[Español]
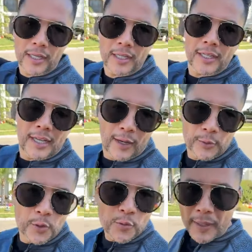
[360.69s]
irnos a,
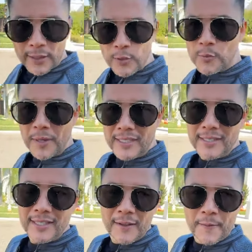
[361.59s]
otros barrios
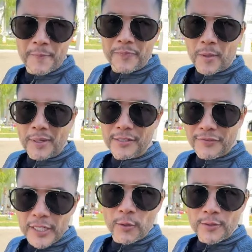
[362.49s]
más,
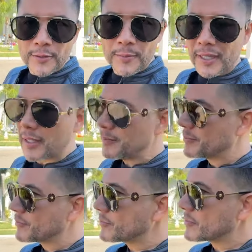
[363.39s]
más finos,
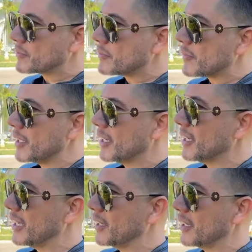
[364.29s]
¿verdad?
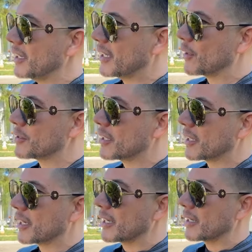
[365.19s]
Eh, y quiero
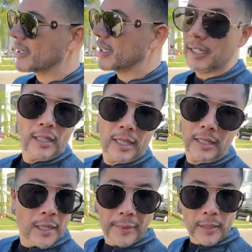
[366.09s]
decirte que,
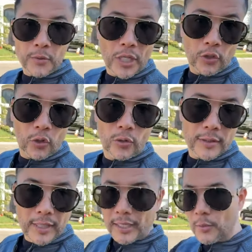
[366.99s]
y, le, le, metemos a
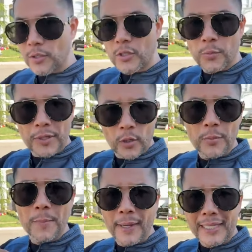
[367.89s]
todo, ¿eh? acabo de hacer un
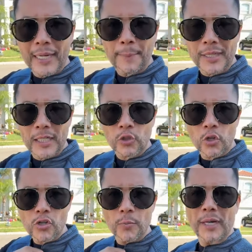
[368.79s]
video en mi página,
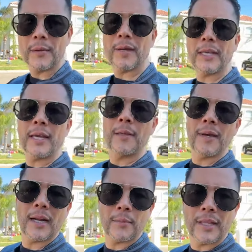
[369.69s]
Peter Torres Lomelí,
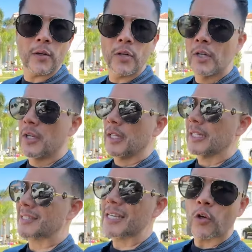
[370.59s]
vaya y vea el video
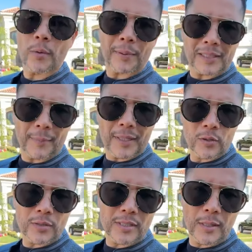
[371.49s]
de cinco
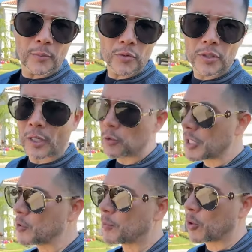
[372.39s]
departamentos que estamos
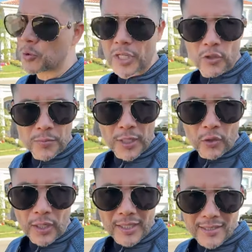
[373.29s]
negociando por
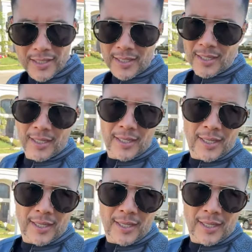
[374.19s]
200 mil dólares.